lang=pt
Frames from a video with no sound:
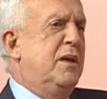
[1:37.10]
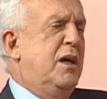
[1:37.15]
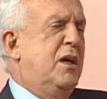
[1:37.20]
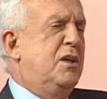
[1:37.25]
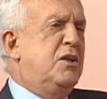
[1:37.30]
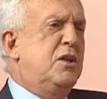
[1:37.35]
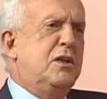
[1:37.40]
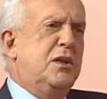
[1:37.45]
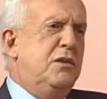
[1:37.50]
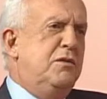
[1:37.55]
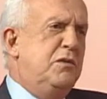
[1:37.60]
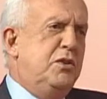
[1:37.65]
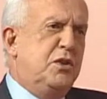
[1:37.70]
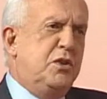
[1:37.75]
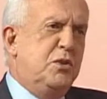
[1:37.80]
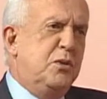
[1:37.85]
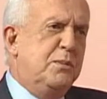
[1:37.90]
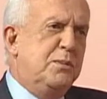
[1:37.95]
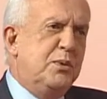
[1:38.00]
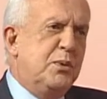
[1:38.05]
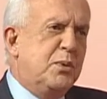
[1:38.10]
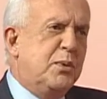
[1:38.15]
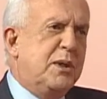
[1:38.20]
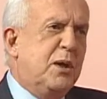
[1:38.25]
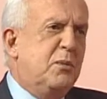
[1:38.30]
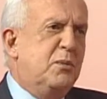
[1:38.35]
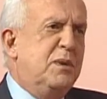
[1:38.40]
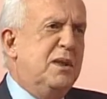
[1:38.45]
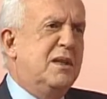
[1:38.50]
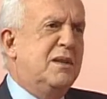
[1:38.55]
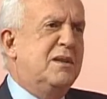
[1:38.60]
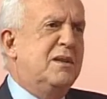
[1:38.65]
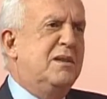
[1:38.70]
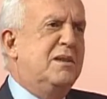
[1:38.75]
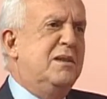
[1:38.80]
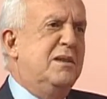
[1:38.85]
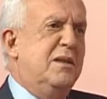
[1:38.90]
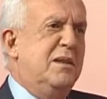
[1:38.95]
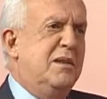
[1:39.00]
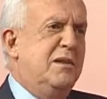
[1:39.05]
A gente investiu brutalmente
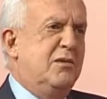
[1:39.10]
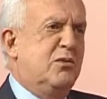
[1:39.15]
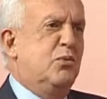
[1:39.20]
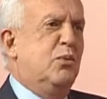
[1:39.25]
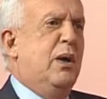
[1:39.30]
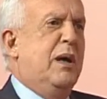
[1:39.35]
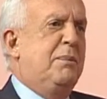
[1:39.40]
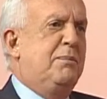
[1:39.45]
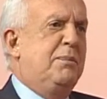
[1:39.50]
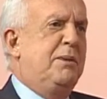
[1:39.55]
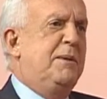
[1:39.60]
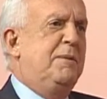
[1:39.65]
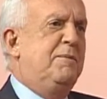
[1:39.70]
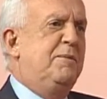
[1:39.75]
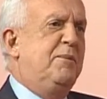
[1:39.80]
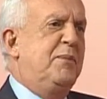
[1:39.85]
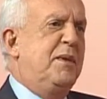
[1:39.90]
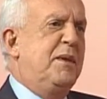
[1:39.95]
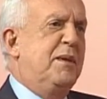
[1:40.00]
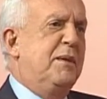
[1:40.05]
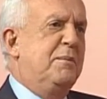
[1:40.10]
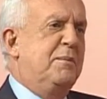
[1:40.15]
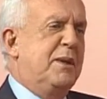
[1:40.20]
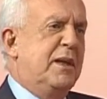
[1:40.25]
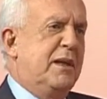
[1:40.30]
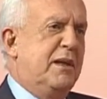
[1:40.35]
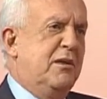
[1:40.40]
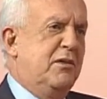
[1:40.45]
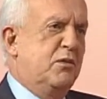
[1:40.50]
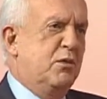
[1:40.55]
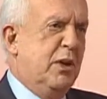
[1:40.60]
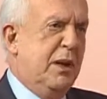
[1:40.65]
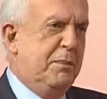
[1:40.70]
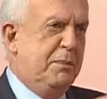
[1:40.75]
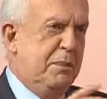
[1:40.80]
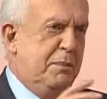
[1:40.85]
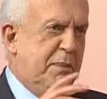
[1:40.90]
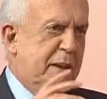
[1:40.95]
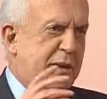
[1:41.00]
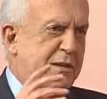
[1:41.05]
em SWAP, para que
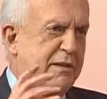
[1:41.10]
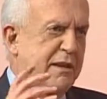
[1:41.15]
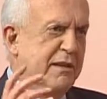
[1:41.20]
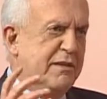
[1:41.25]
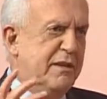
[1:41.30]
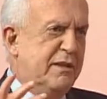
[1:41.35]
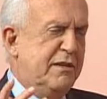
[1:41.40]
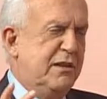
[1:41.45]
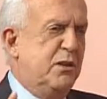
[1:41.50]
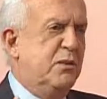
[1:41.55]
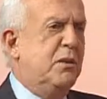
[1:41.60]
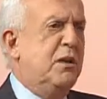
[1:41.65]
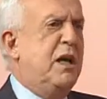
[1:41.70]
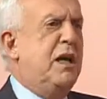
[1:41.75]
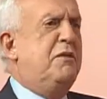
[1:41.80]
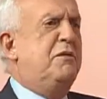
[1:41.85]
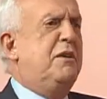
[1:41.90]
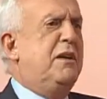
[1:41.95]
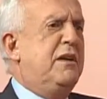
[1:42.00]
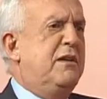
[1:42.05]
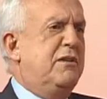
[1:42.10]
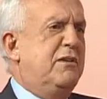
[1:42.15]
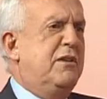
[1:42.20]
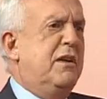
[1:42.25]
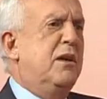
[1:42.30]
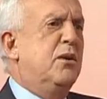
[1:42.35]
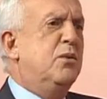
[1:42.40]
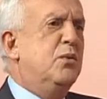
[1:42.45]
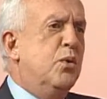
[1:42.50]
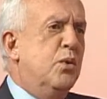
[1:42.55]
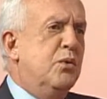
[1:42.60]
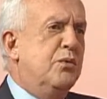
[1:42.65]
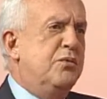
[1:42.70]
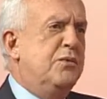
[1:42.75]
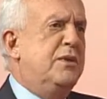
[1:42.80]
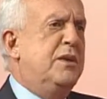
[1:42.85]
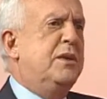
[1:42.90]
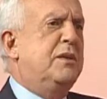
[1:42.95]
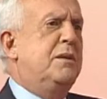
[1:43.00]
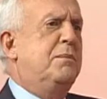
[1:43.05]
SWAP passasse a ser um referencial
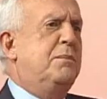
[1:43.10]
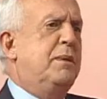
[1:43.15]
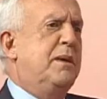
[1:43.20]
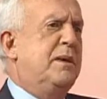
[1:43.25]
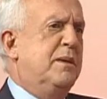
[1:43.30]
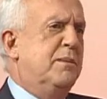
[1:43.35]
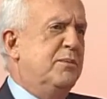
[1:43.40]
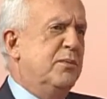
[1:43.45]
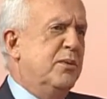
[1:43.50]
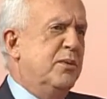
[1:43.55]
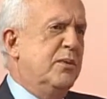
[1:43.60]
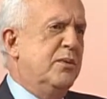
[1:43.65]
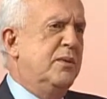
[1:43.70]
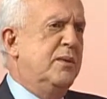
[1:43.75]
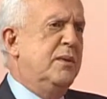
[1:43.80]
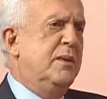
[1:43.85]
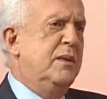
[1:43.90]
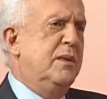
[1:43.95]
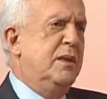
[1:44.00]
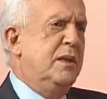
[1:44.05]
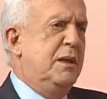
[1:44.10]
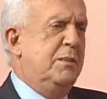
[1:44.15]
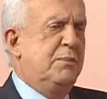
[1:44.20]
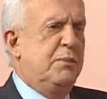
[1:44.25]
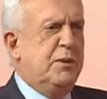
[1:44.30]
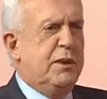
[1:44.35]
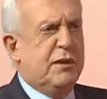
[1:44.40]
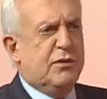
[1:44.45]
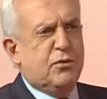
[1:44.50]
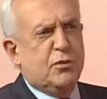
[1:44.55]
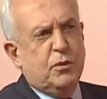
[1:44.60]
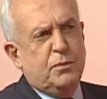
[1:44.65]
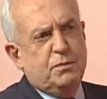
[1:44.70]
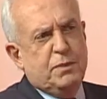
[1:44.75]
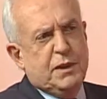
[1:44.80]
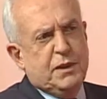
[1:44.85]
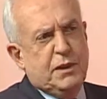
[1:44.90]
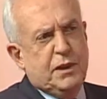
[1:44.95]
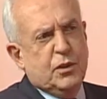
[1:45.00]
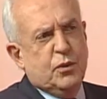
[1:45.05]
novo dentro de Pernambuco e pudesse
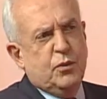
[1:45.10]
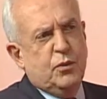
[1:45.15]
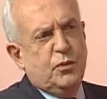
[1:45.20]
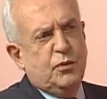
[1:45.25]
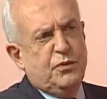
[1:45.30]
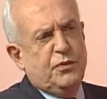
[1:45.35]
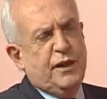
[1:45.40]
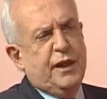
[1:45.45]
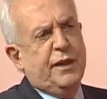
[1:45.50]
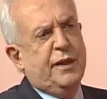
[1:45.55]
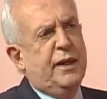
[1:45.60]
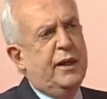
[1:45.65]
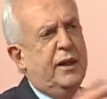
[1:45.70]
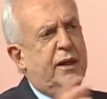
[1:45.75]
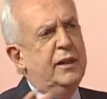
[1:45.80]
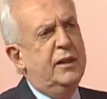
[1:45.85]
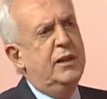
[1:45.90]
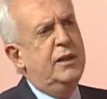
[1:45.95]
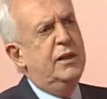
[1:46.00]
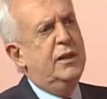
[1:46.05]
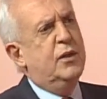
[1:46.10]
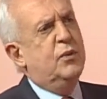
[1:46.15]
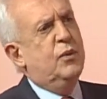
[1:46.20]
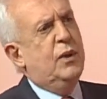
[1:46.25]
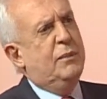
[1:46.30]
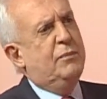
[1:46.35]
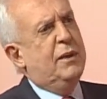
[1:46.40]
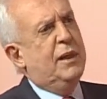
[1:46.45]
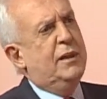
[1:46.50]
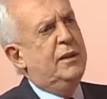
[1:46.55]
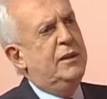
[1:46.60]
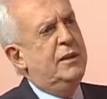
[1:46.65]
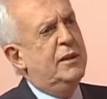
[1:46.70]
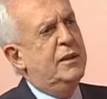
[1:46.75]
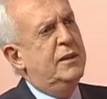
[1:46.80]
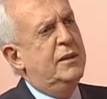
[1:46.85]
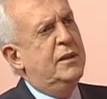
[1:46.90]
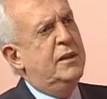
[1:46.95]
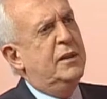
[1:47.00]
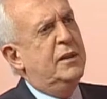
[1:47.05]
competir com o Ceará e com a Bahia.